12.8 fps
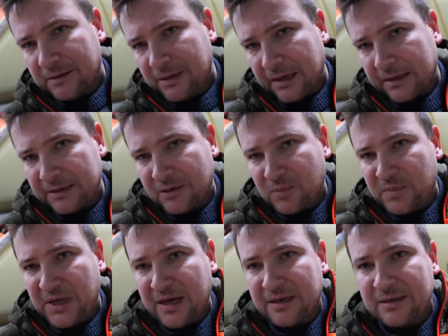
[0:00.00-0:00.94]
Jaki to
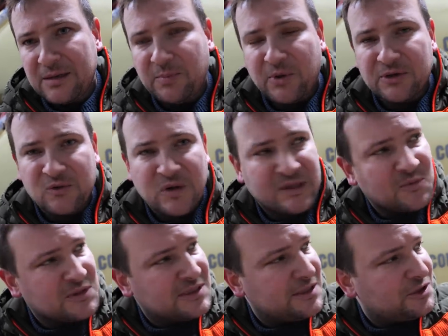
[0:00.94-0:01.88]
piękny podkład
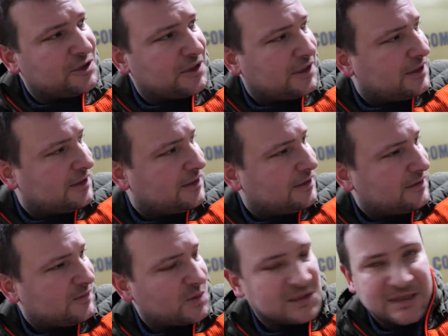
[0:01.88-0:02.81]
muzyczny.
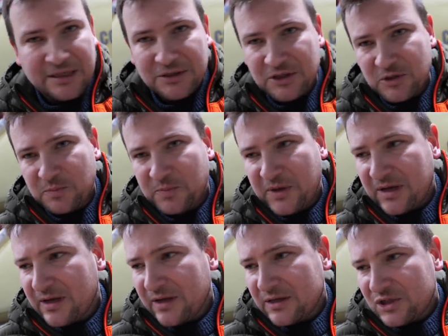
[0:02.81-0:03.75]
Postaci
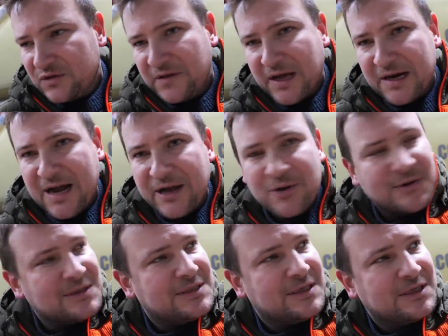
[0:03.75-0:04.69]
śpie-
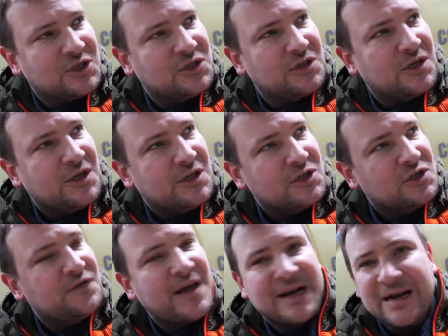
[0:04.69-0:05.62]
ćwiergających,
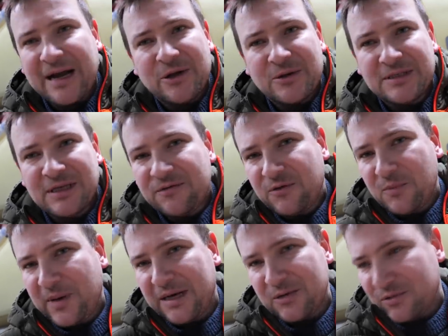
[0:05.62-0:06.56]
ćwierkających
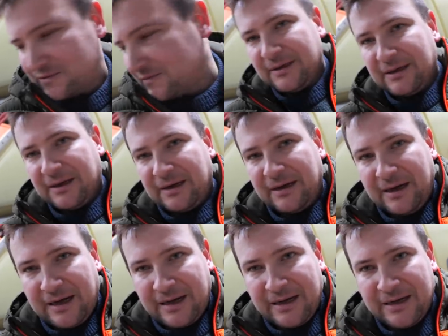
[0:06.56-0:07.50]
wróbelków.
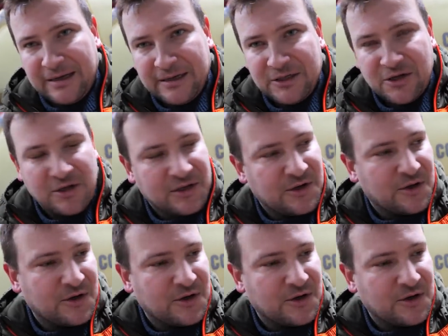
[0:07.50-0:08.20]
A, środki